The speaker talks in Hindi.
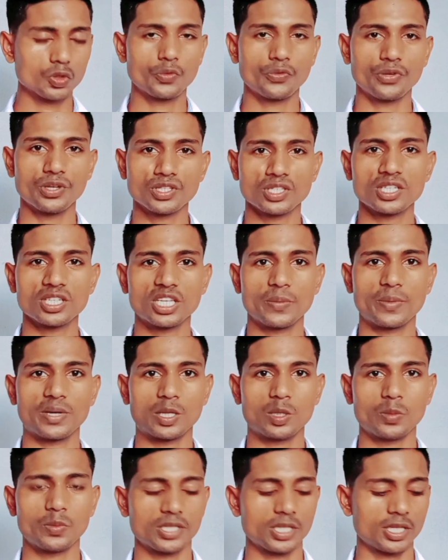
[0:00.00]
कुछ फंक्शन के
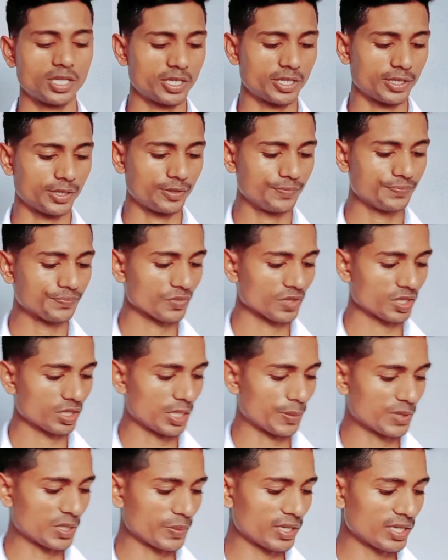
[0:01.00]
बारे में बता दे रहा हूँ
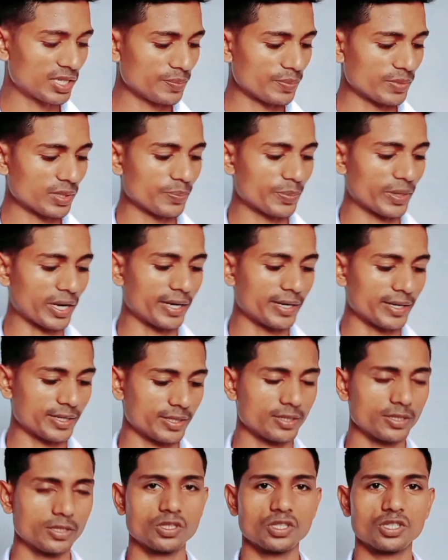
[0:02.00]
सबसे पहले नंबर ब्रांड
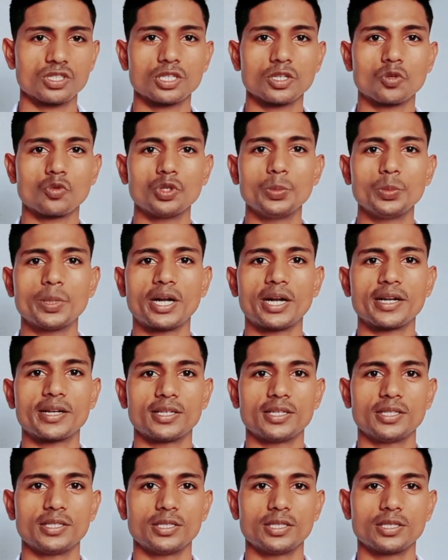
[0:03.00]
इसके कोई ब्रांड
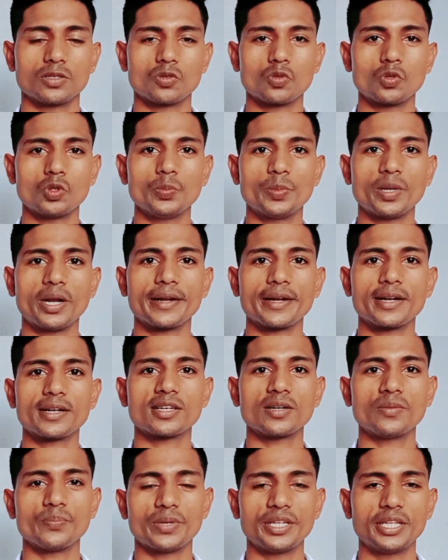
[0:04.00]
नहीं है कोई
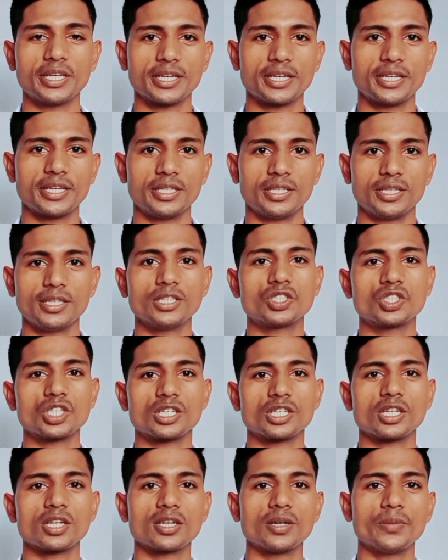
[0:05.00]
ब्रांडेड कंपनी का नहीं है ये
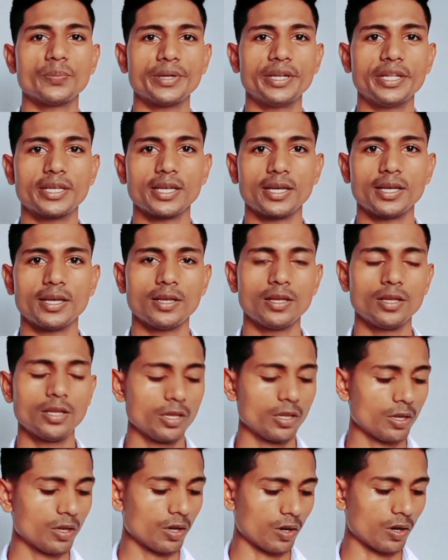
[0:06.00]
जनरल कंपनी का है
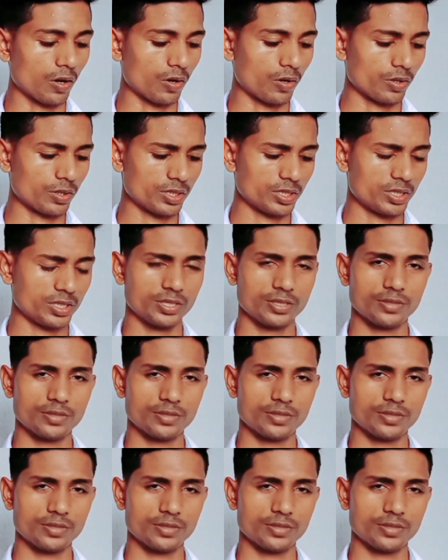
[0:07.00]
और